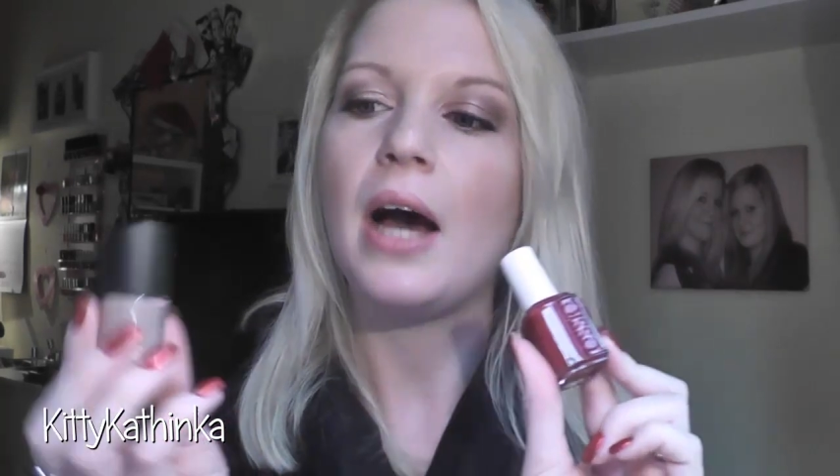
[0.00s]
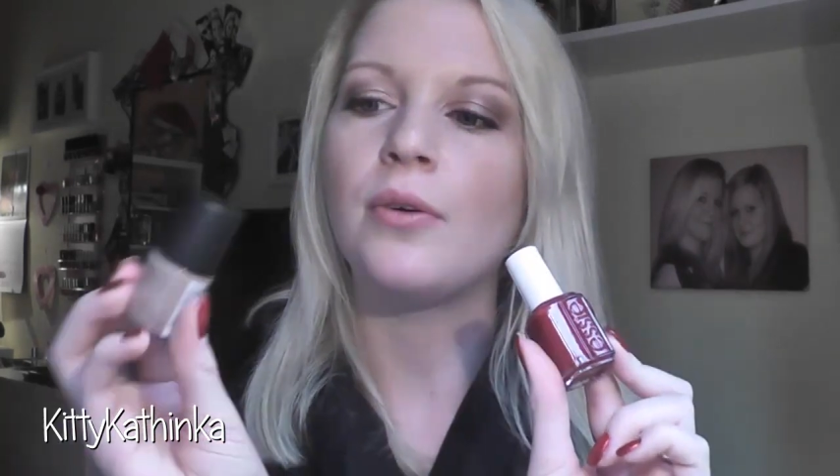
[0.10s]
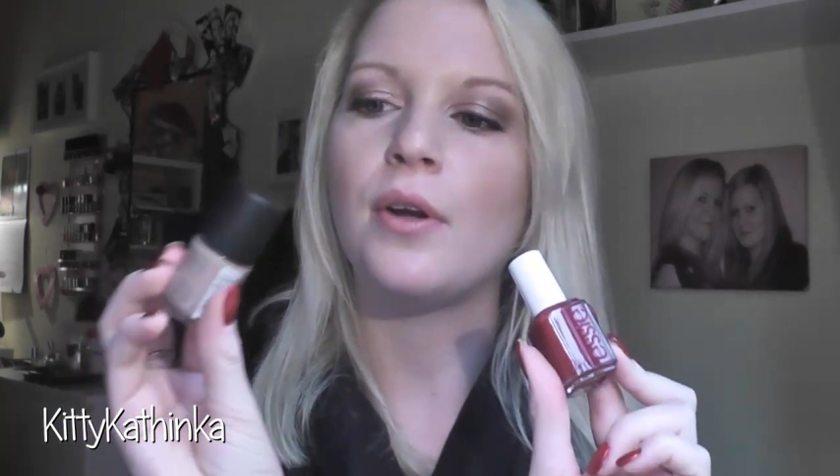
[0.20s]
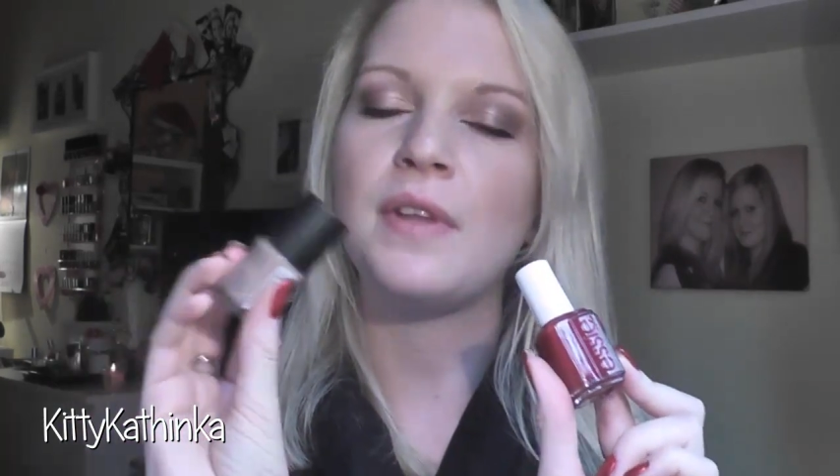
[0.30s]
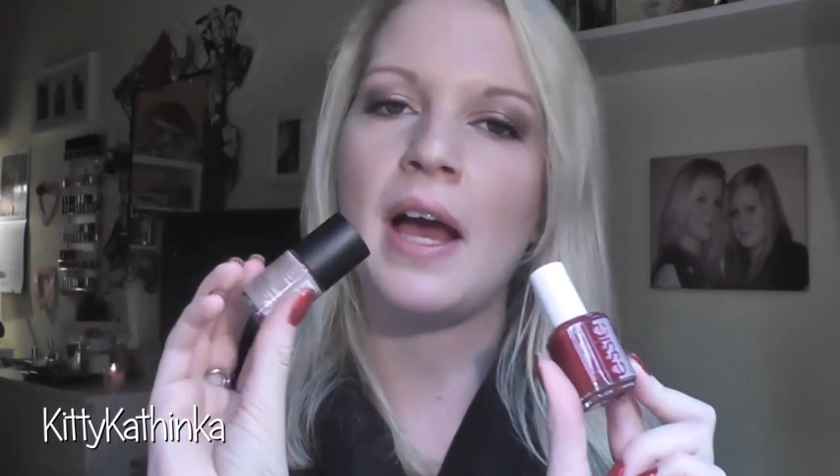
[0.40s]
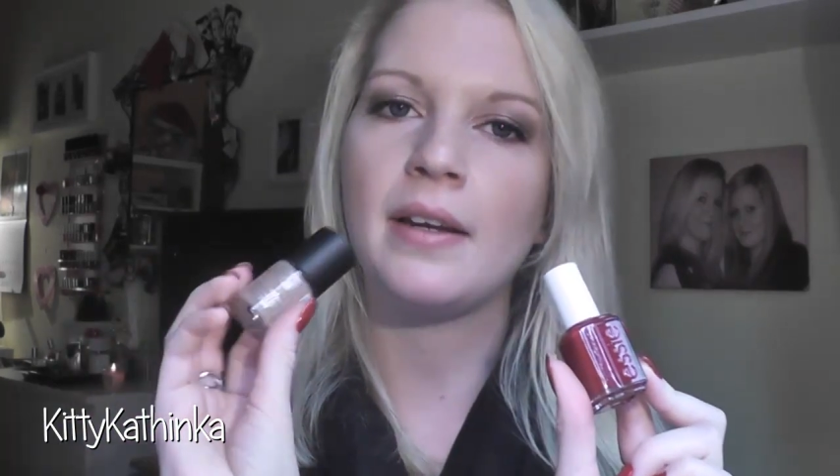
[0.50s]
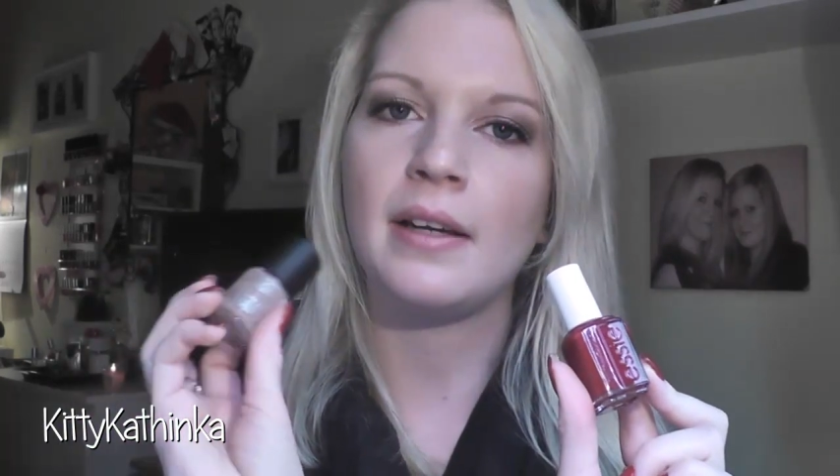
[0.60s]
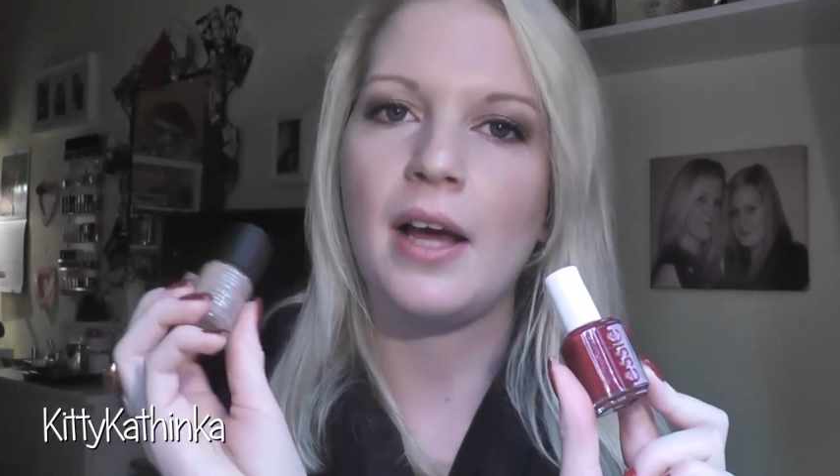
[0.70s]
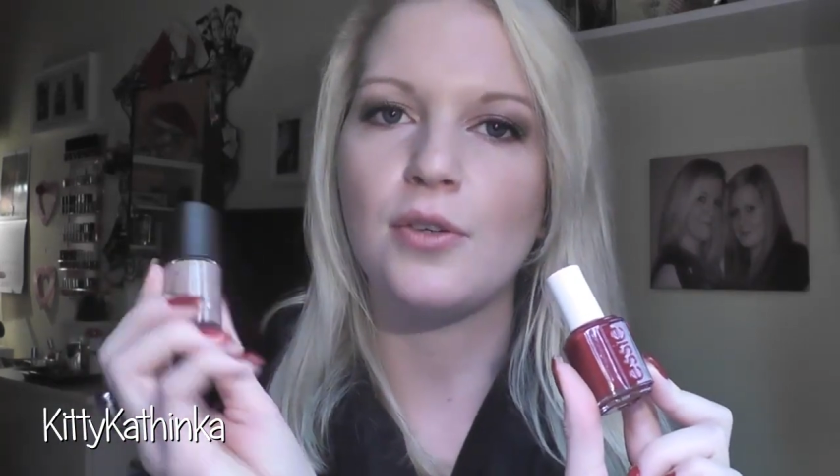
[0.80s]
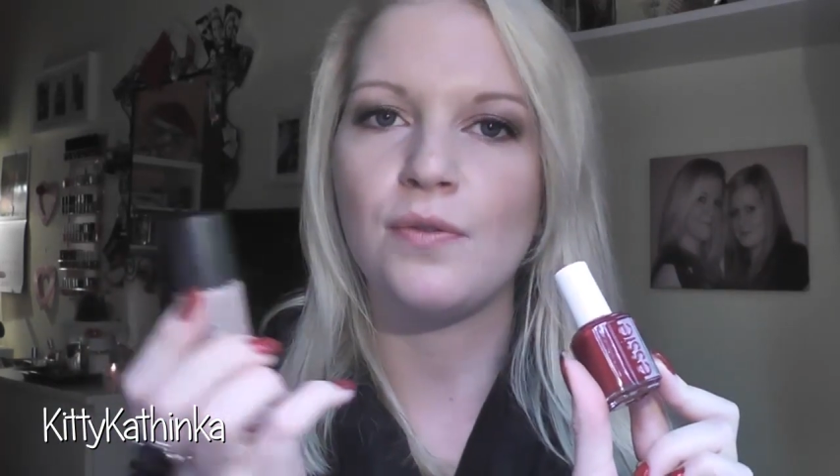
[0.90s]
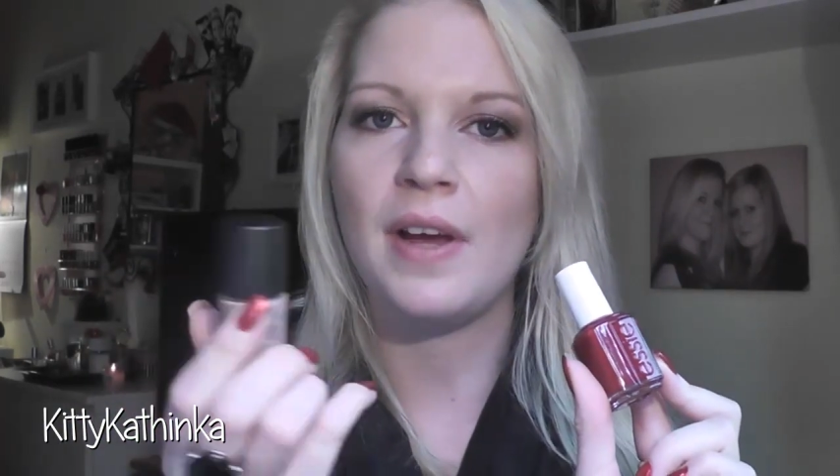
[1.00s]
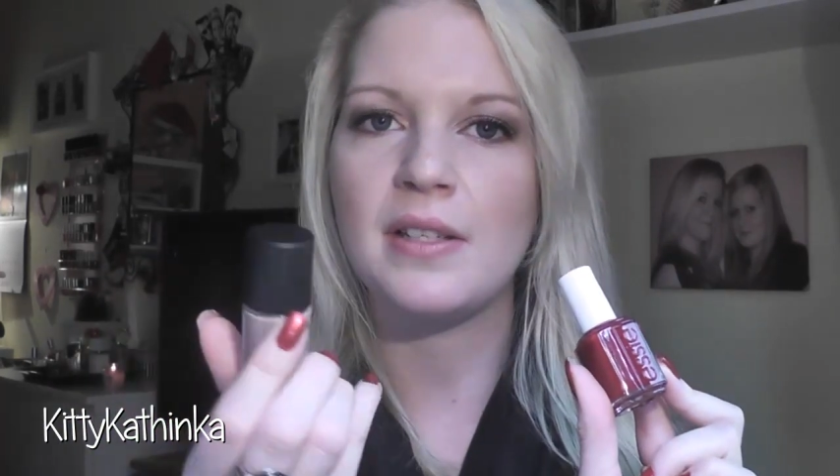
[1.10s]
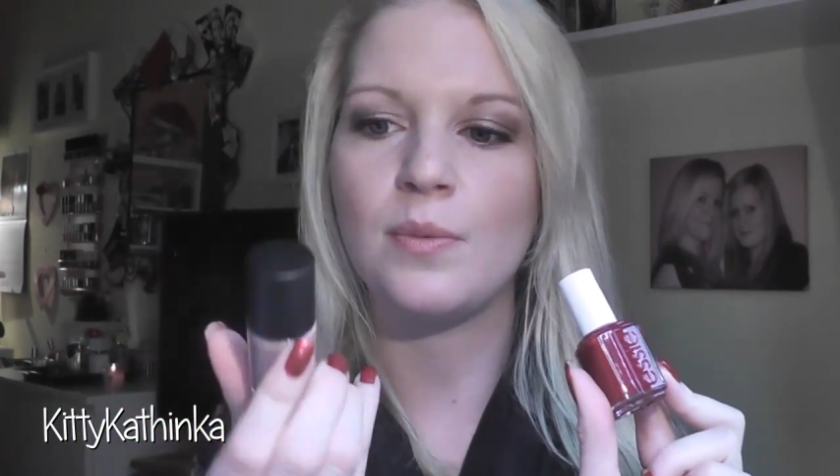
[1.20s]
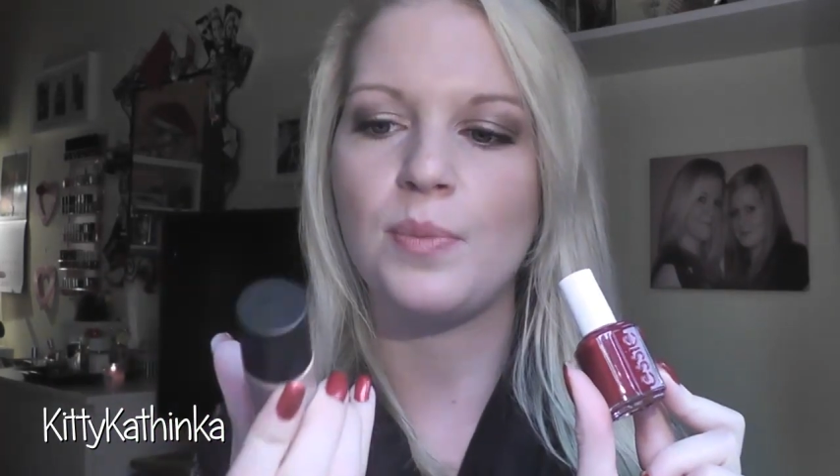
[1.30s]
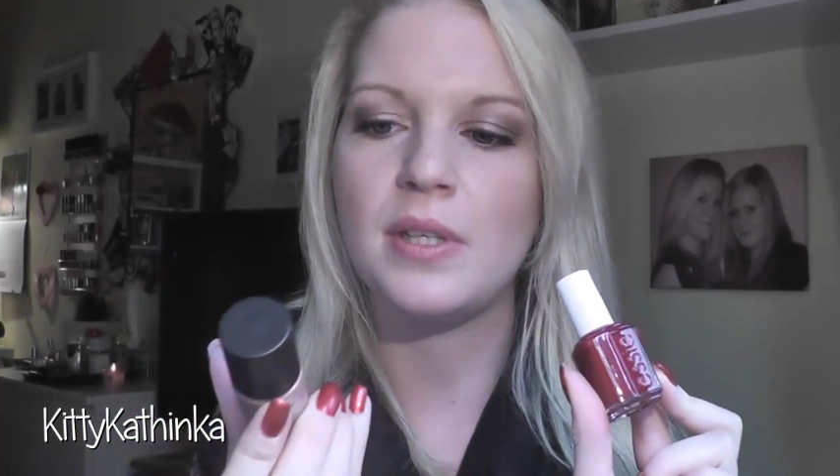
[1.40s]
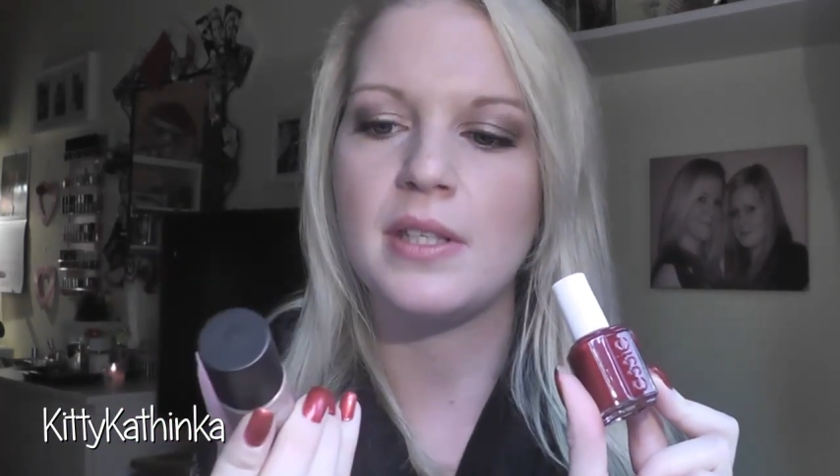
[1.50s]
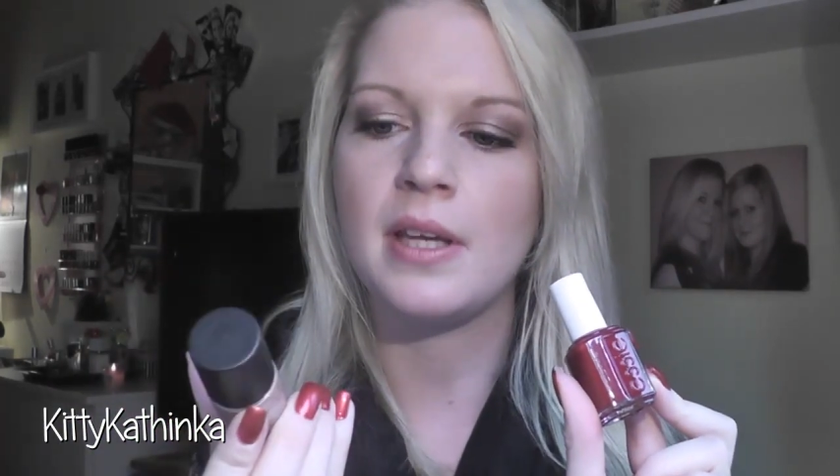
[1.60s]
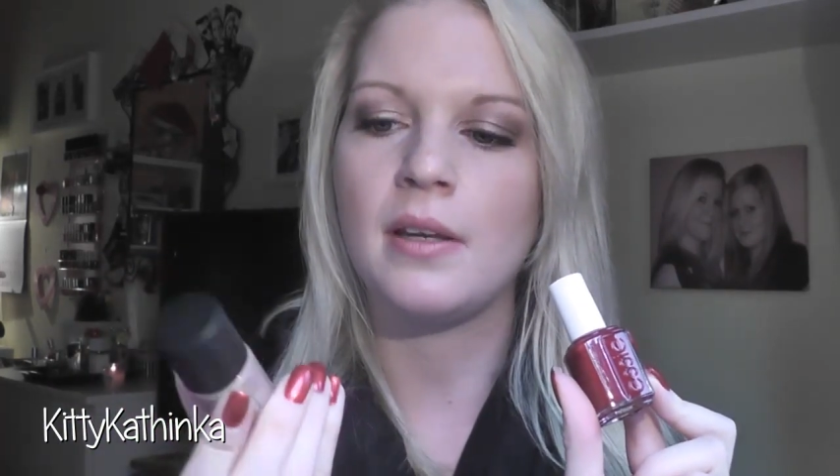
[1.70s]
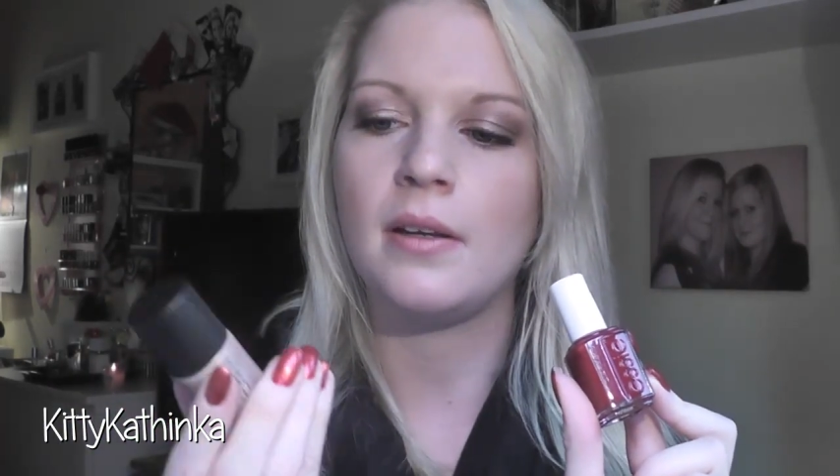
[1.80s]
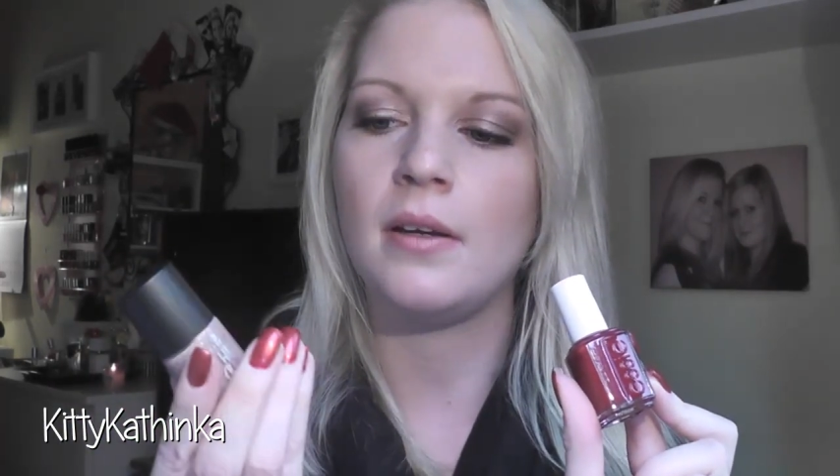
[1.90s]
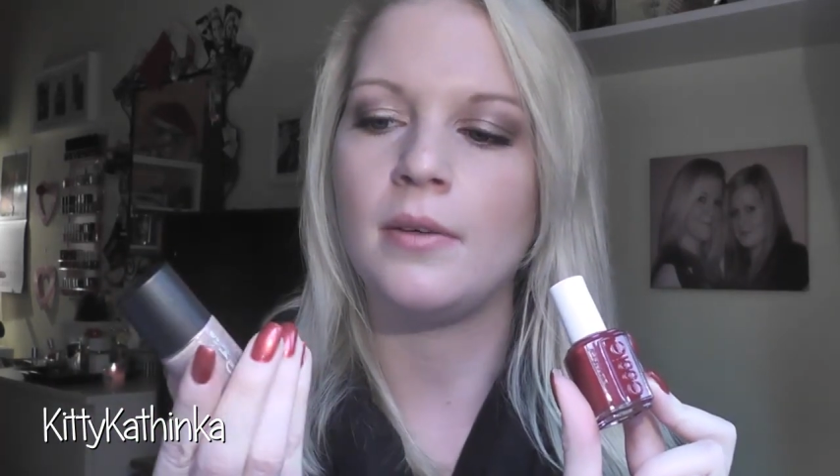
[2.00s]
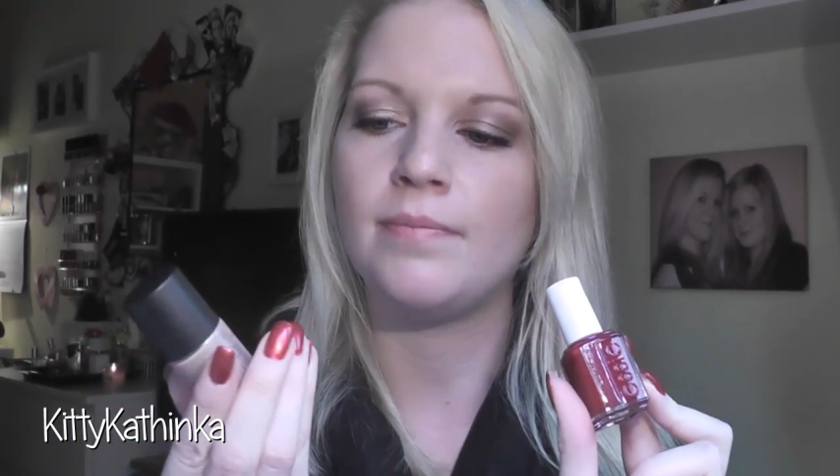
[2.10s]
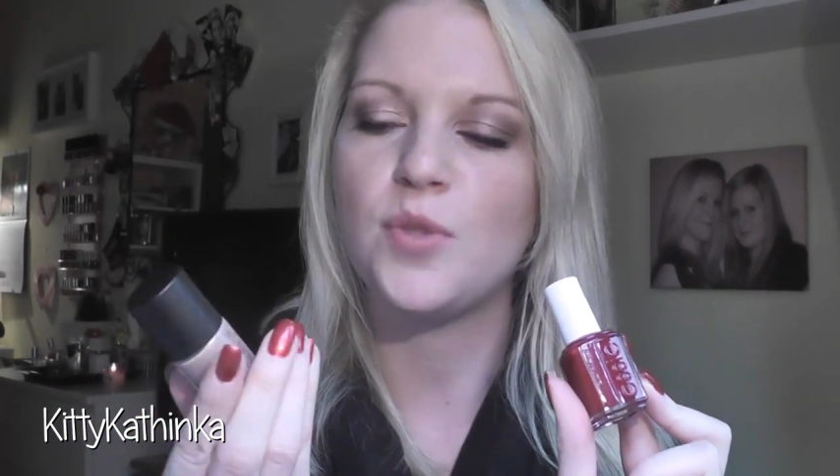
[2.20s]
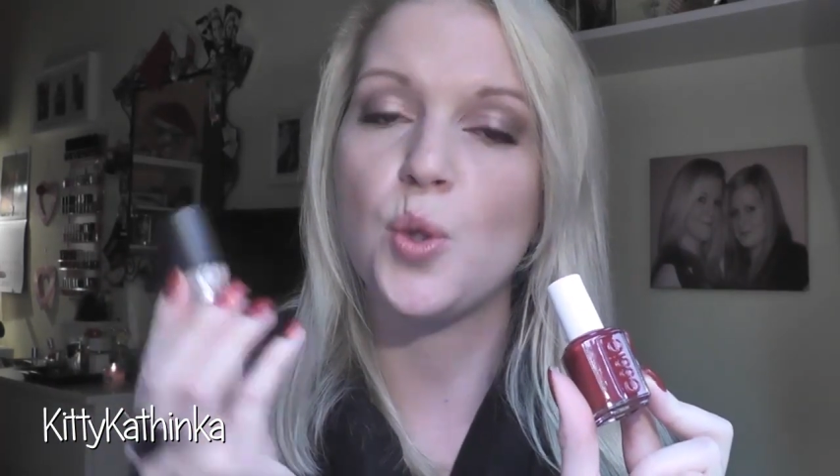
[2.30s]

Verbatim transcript: und auf der anderen Art und Weise ein bisschen ähm,